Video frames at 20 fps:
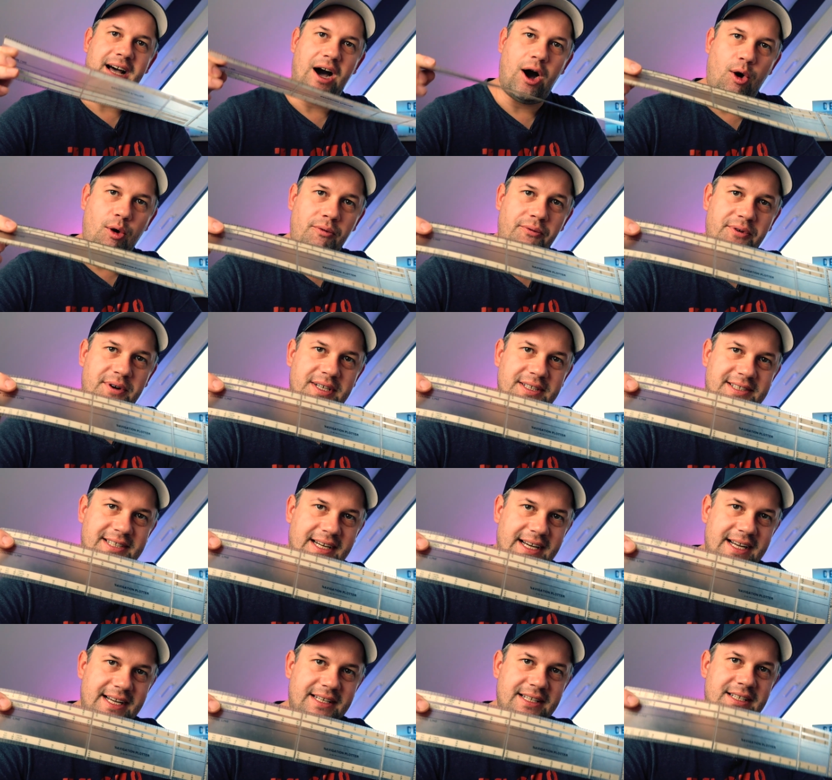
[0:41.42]

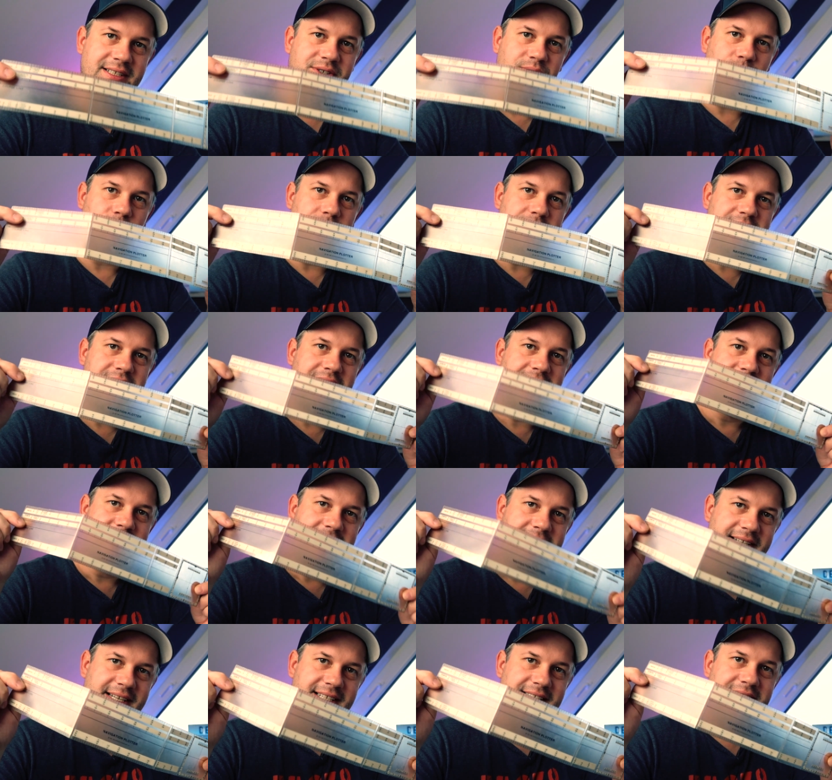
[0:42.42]
aufgezeichnet und
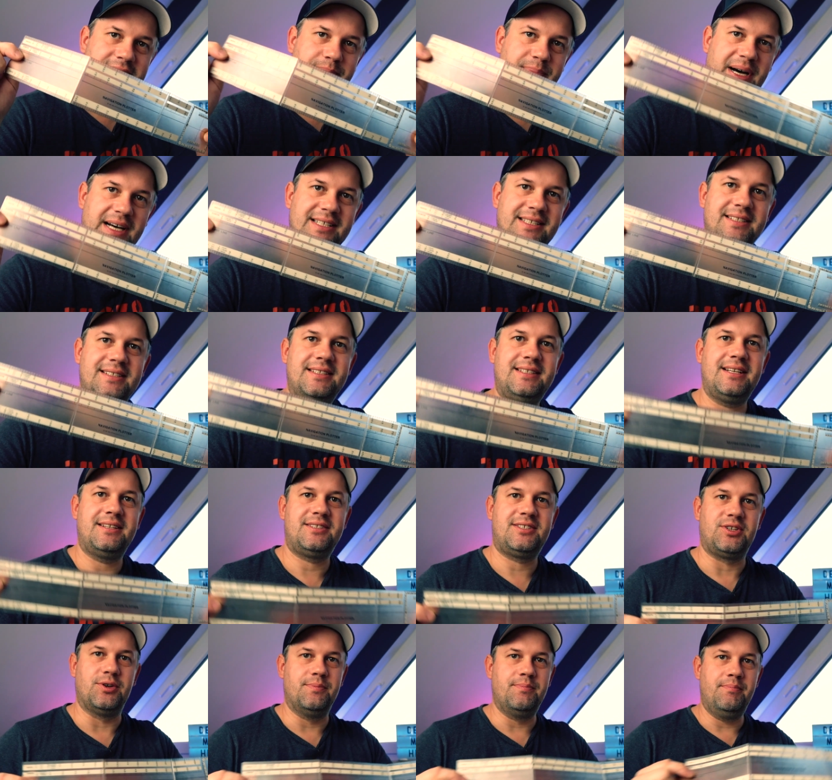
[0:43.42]
das passend
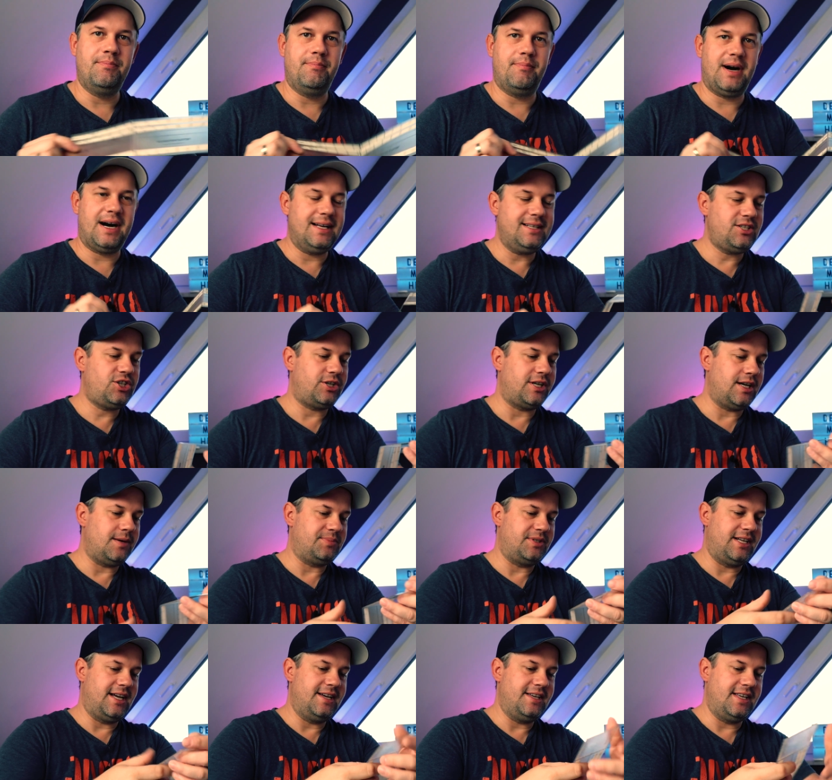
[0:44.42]
zum
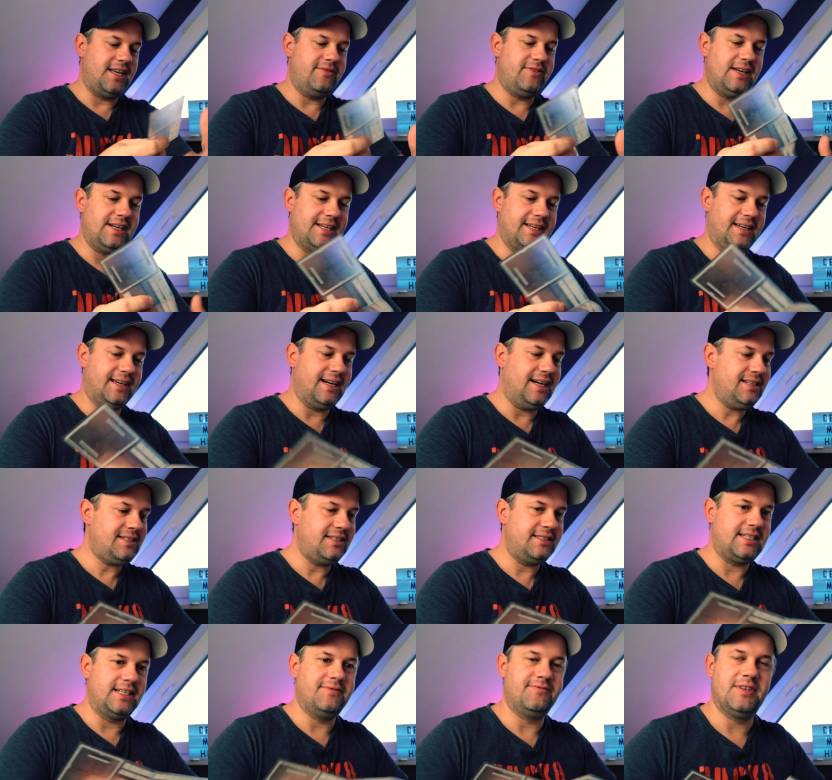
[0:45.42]
Maßstab der jeweiligen
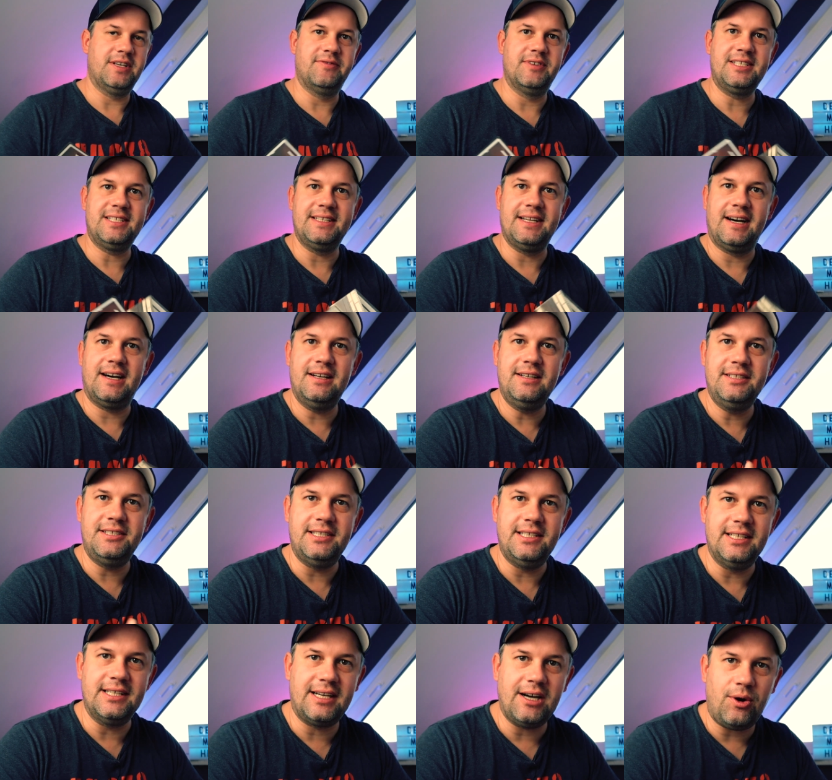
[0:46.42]
Karte, denn wir wissen ja alle,
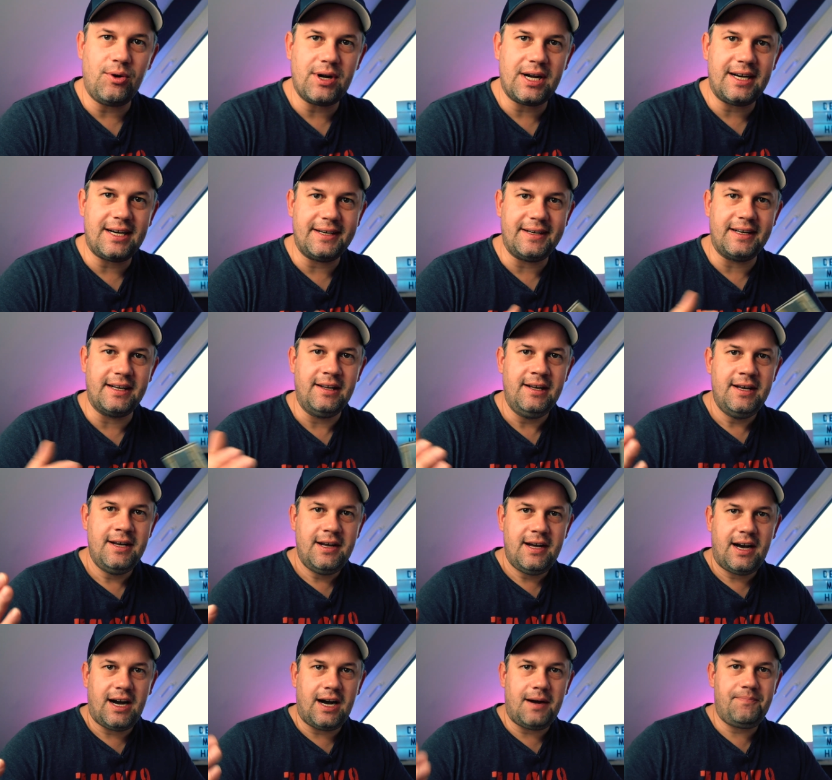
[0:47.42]
die ICAO-Karten
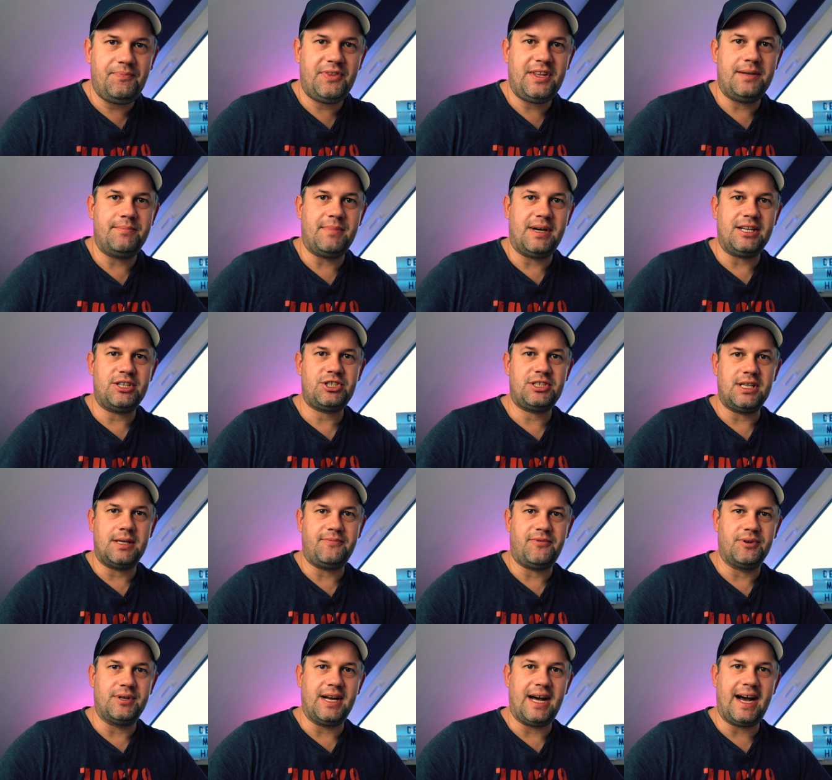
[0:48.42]
haben den
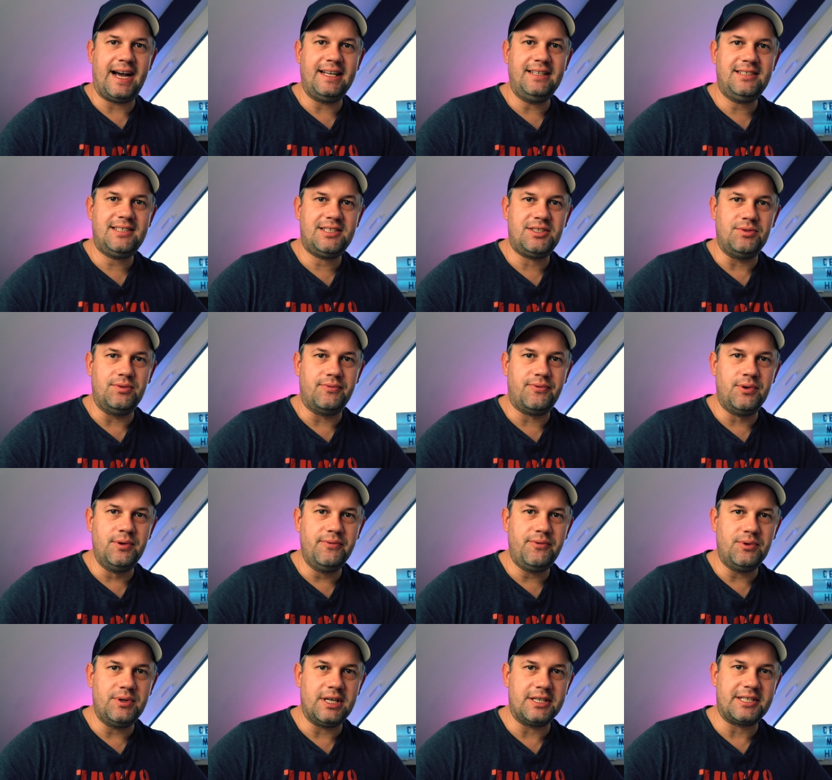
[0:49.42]
Maßstab von 1 zu
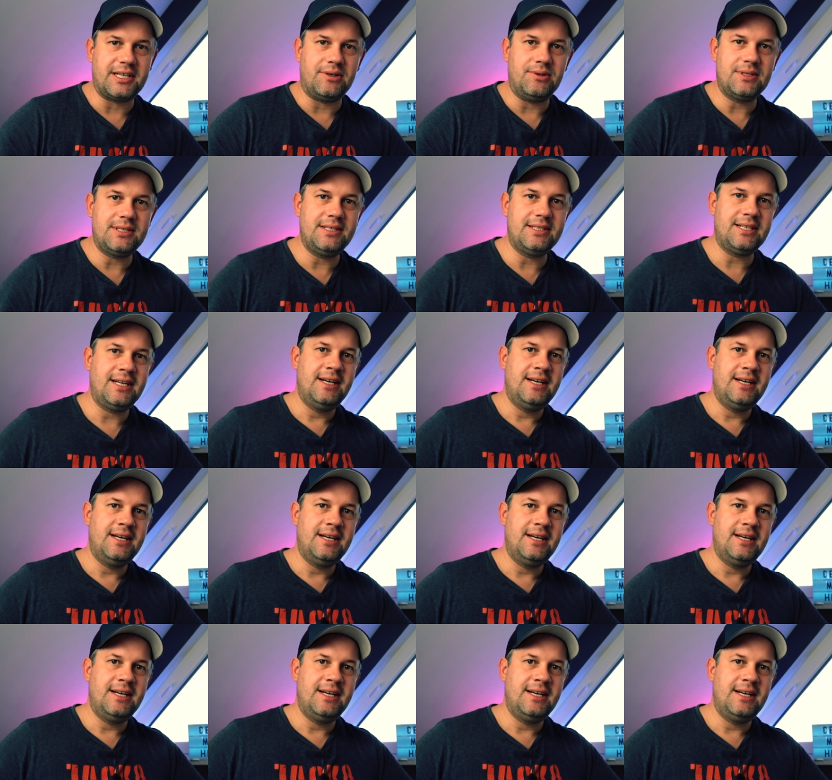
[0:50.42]
500.000.